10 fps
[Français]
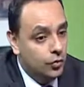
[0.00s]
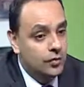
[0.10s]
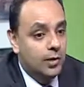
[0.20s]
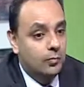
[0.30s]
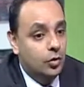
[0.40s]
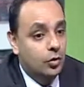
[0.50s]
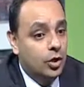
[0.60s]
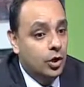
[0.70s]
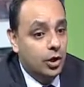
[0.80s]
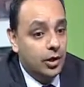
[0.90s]

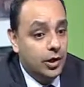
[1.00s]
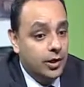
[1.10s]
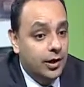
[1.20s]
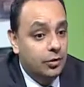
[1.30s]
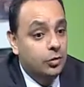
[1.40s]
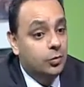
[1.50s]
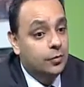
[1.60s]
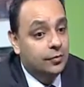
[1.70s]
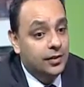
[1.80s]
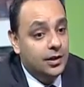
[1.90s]
Deuxièmement, il y a
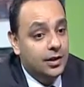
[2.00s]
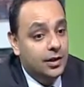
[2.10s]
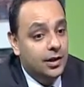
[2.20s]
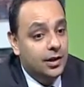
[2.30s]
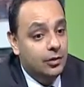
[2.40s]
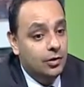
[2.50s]
eu aussi